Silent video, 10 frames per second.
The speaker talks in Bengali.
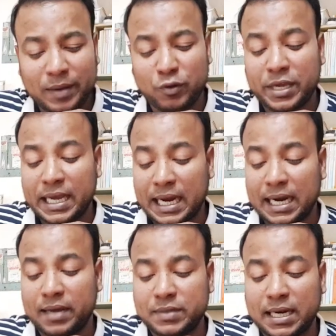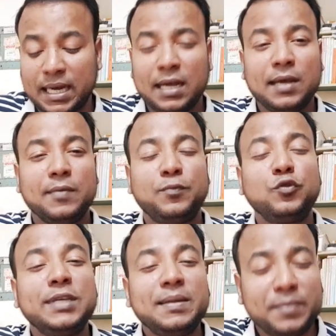এবং কি খারাপ যারা
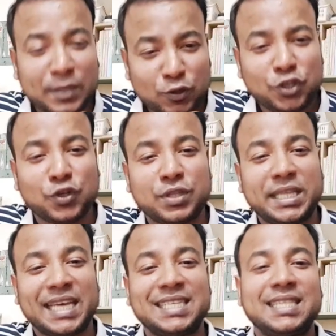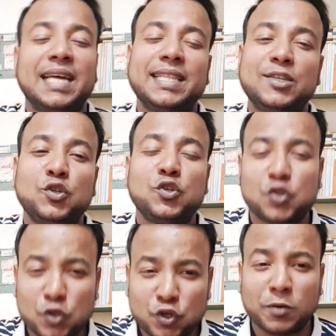পুতিন বিরোধী শক্তি আছেন তাদের জন্য
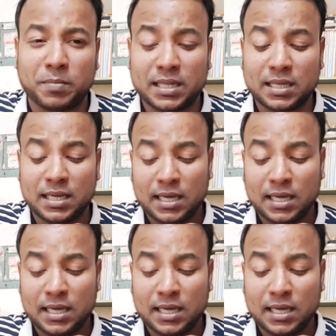সুসংবাদ